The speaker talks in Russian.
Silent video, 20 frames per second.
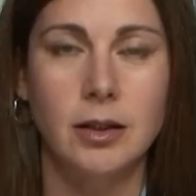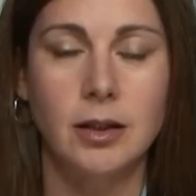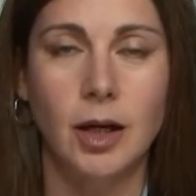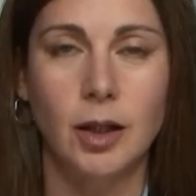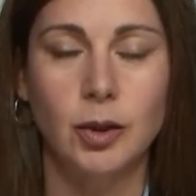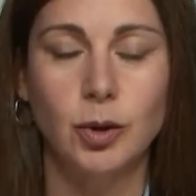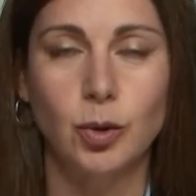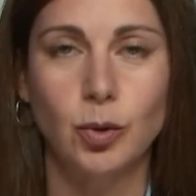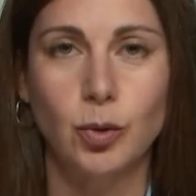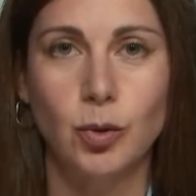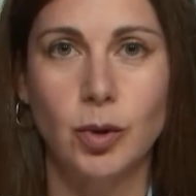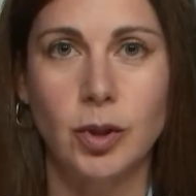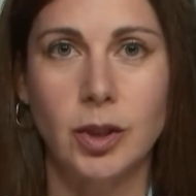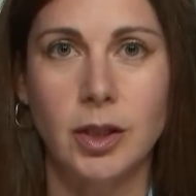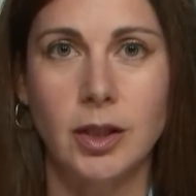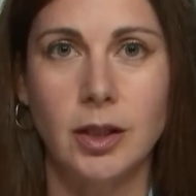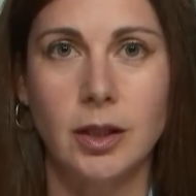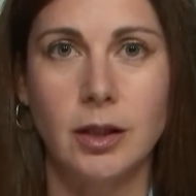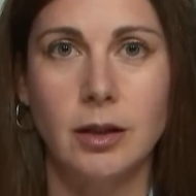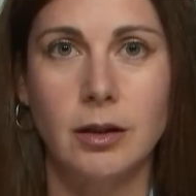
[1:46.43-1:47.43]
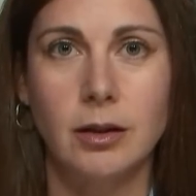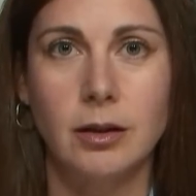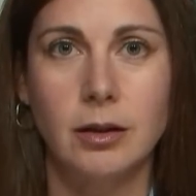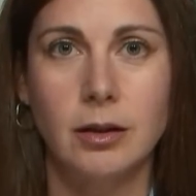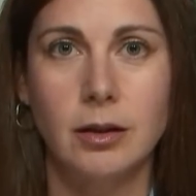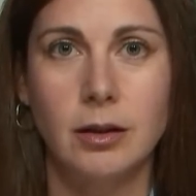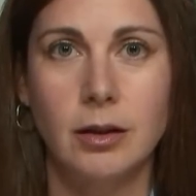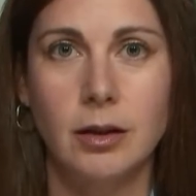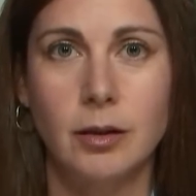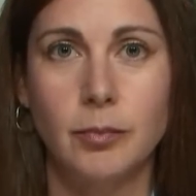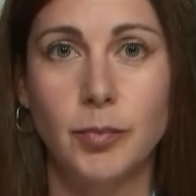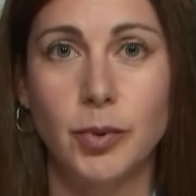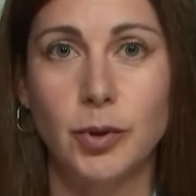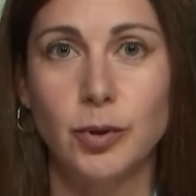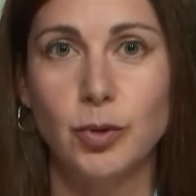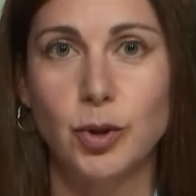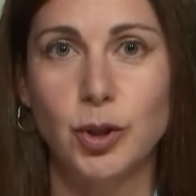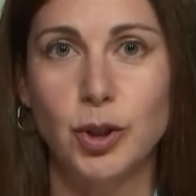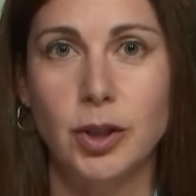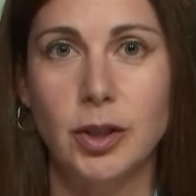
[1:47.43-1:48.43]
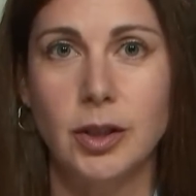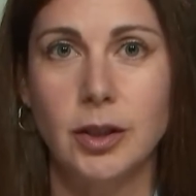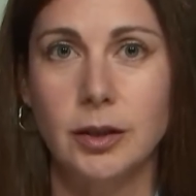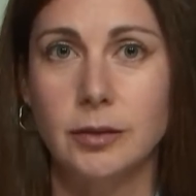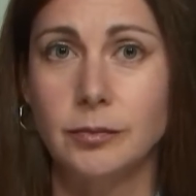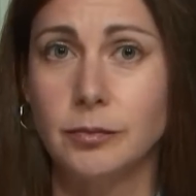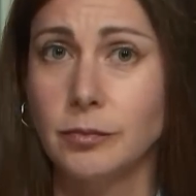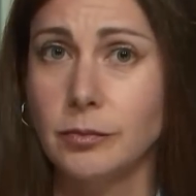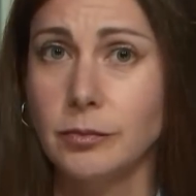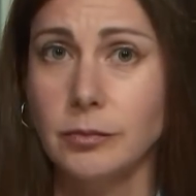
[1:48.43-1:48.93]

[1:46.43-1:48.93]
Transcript: которые э, получили